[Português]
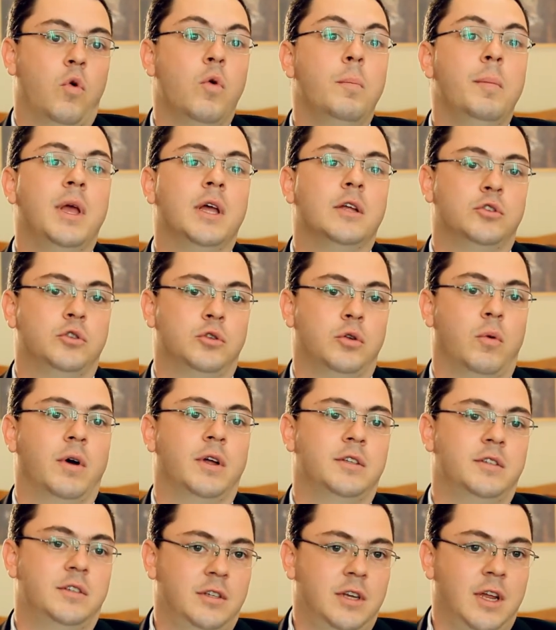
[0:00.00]
começou
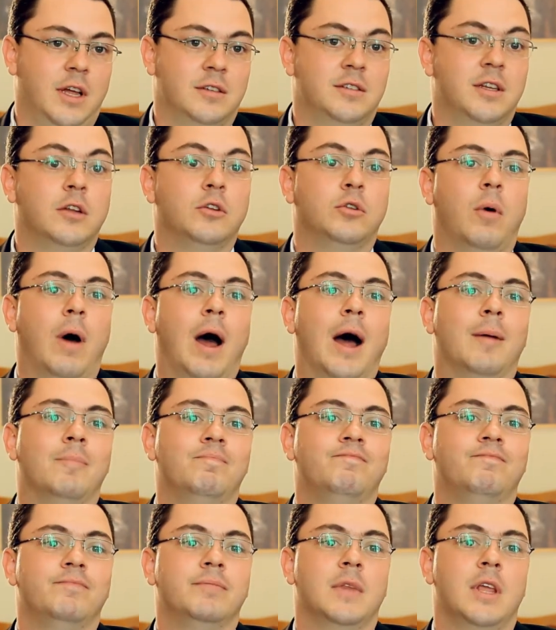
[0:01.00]
a se
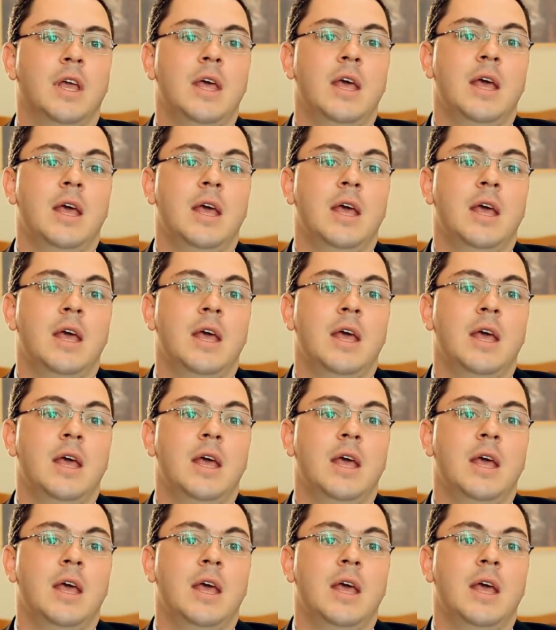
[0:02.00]
acentuar.